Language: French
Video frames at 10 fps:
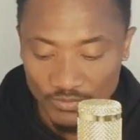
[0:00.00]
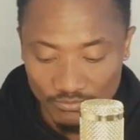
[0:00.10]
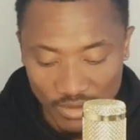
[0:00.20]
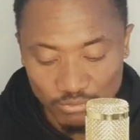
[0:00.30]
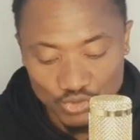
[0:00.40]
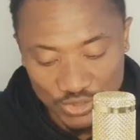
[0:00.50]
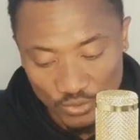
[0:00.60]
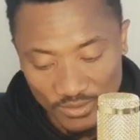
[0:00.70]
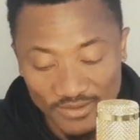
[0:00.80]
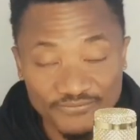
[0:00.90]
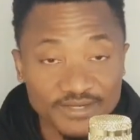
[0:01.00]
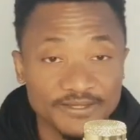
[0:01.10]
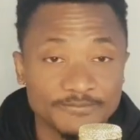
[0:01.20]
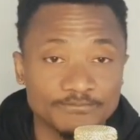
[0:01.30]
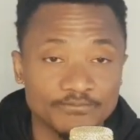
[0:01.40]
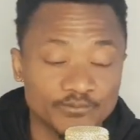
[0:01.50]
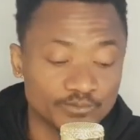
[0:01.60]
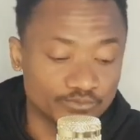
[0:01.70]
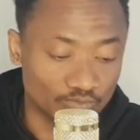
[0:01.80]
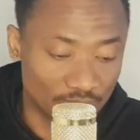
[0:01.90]
Gbagbo, c'est ton grand frère.
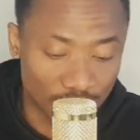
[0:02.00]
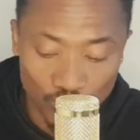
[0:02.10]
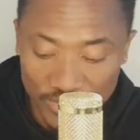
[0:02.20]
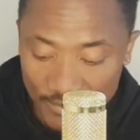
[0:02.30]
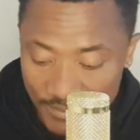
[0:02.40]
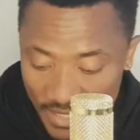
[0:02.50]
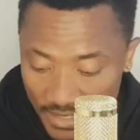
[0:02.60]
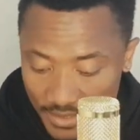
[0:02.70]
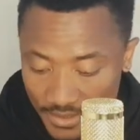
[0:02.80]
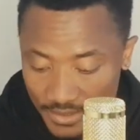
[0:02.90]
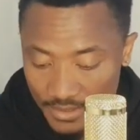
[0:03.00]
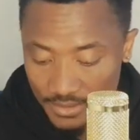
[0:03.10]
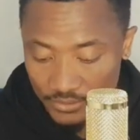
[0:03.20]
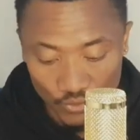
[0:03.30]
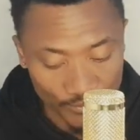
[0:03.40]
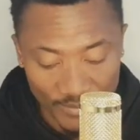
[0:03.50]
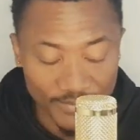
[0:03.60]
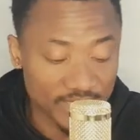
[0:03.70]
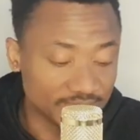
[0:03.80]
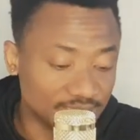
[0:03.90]
Gbagbo n'est pas ton
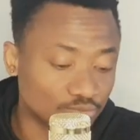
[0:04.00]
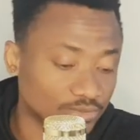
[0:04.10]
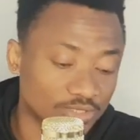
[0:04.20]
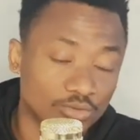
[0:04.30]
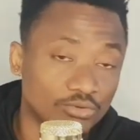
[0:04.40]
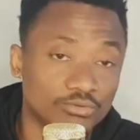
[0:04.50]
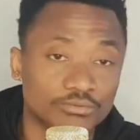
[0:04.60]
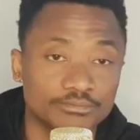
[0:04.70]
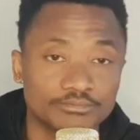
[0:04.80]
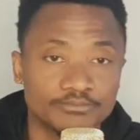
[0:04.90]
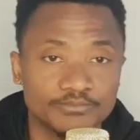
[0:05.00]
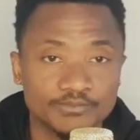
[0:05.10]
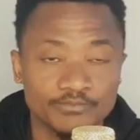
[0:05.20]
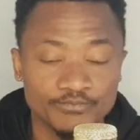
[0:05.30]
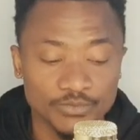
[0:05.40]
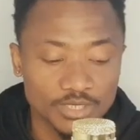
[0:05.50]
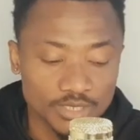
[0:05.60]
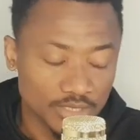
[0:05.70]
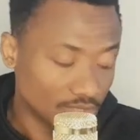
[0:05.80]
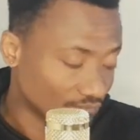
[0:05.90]
papa ni ton... Non, non, non.
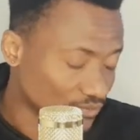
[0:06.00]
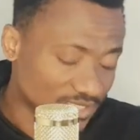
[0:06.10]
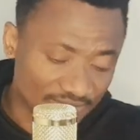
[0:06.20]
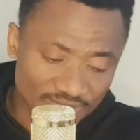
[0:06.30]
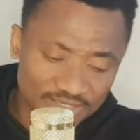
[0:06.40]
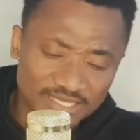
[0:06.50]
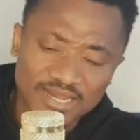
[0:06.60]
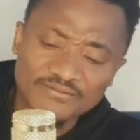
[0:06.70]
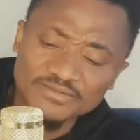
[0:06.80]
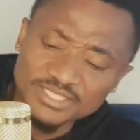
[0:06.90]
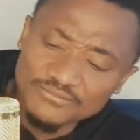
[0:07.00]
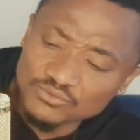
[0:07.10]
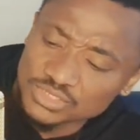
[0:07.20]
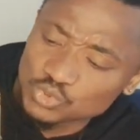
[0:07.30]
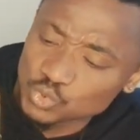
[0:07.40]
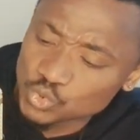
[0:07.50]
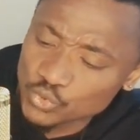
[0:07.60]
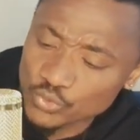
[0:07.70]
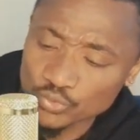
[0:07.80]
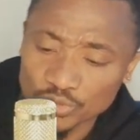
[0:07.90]
Vous savez, dans la vie, je vous dis toujours
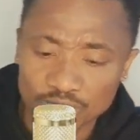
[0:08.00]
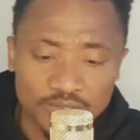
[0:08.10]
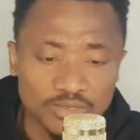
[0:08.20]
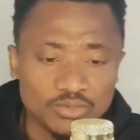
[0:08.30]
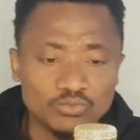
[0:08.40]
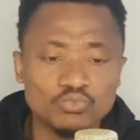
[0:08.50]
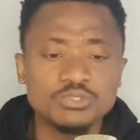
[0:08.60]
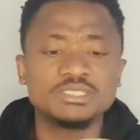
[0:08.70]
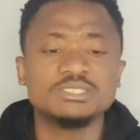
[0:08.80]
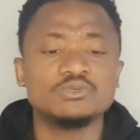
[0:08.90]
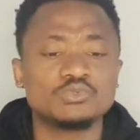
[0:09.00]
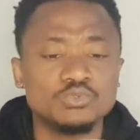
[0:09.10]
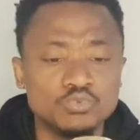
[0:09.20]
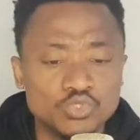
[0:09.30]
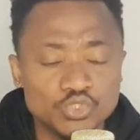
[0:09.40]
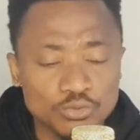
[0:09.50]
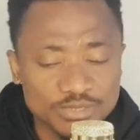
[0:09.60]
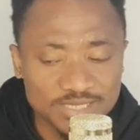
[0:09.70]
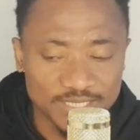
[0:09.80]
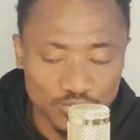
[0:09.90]
que nous qui, nous qui sommes
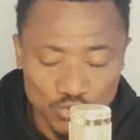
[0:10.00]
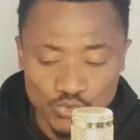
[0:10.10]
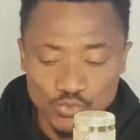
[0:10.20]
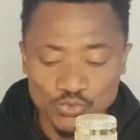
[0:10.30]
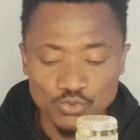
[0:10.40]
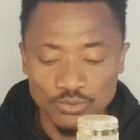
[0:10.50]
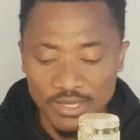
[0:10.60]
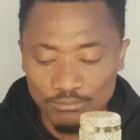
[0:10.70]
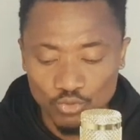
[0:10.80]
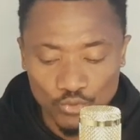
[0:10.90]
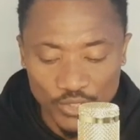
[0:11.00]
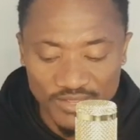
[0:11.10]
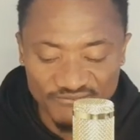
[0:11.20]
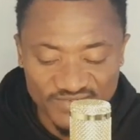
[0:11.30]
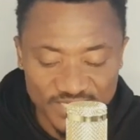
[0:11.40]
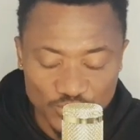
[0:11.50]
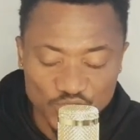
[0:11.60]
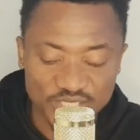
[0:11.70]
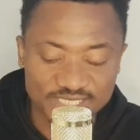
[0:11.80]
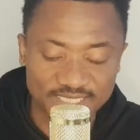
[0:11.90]
sur les réseaux sociaux, les blogueurs,
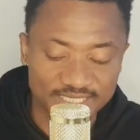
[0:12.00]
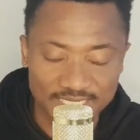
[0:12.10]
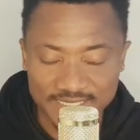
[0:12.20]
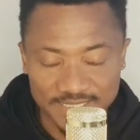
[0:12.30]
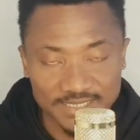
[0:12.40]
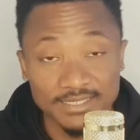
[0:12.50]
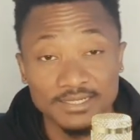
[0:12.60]
influenceurs, etc., etc.,